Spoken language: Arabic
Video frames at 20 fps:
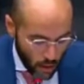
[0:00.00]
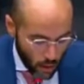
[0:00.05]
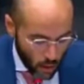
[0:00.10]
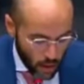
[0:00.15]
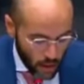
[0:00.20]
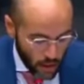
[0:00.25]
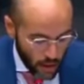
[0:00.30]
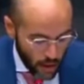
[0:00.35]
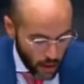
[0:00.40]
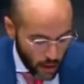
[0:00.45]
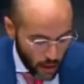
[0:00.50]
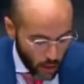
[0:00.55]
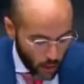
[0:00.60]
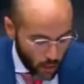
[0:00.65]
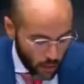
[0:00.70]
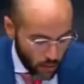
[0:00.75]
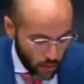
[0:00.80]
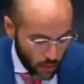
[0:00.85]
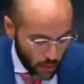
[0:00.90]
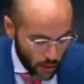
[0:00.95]

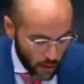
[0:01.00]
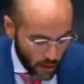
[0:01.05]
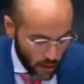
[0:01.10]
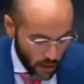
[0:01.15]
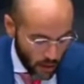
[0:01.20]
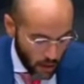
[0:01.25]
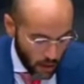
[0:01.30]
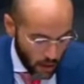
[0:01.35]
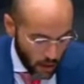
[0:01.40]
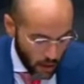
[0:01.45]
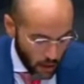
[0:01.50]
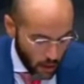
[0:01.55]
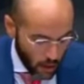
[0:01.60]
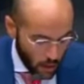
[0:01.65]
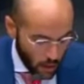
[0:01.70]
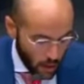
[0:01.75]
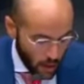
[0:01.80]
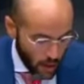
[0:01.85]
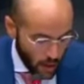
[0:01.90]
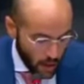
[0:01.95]
والتعاون في المنطقة
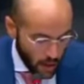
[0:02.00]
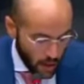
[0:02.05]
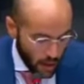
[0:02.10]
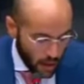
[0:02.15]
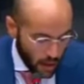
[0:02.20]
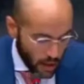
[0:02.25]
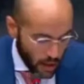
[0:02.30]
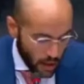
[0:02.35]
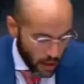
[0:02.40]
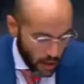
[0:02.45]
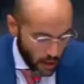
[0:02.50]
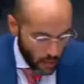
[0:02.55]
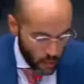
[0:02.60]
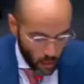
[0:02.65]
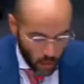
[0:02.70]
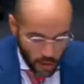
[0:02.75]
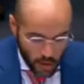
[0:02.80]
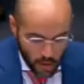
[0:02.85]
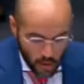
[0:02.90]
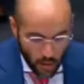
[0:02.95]
وكذلك الأمن
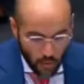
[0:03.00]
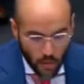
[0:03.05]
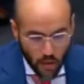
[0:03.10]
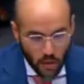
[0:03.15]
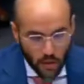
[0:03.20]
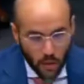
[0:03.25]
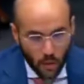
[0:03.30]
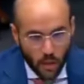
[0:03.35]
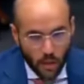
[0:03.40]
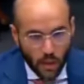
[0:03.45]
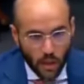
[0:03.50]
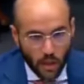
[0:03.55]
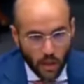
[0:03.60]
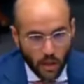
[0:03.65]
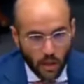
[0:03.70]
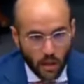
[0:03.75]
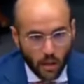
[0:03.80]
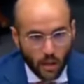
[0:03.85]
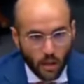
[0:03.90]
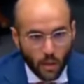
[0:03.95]
والسلم
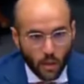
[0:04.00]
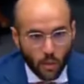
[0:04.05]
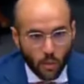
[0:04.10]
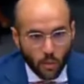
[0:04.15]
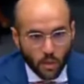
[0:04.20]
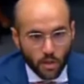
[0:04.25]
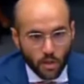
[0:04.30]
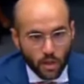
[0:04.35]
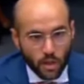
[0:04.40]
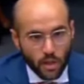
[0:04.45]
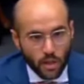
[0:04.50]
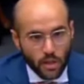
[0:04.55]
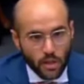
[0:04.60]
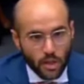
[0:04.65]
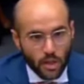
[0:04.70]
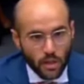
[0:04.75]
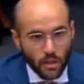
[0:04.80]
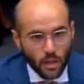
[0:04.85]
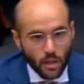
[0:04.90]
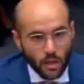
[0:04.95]
الدوليين وشكرا
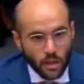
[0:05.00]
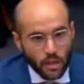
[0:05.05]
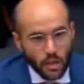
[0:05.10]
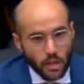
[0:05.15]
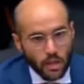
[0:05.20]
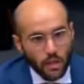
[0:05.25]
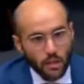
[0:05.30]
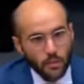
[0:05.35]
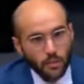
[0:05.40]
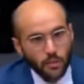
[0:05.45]
سيد الرئيس